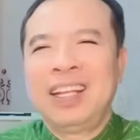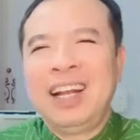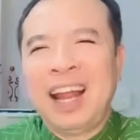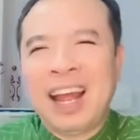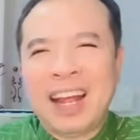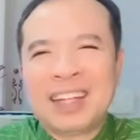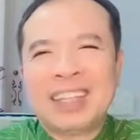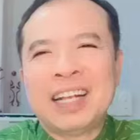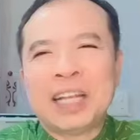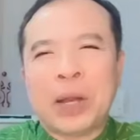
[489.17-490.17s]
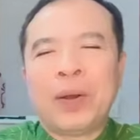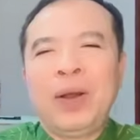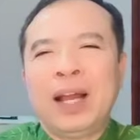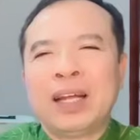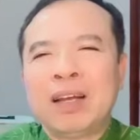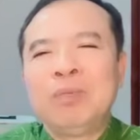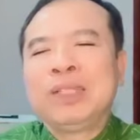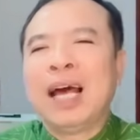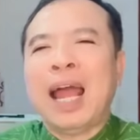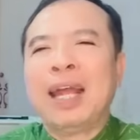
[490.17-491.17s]
Tức là tác giả nói là
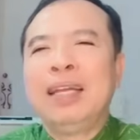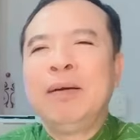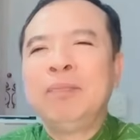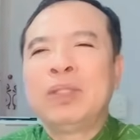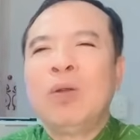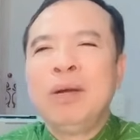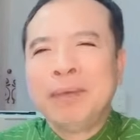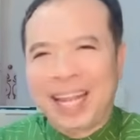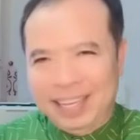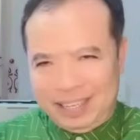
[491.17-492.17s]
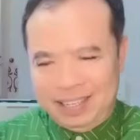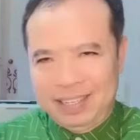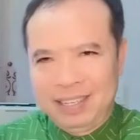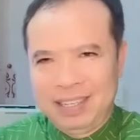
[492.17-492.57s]
không sợ ai đâm sau lưng mình.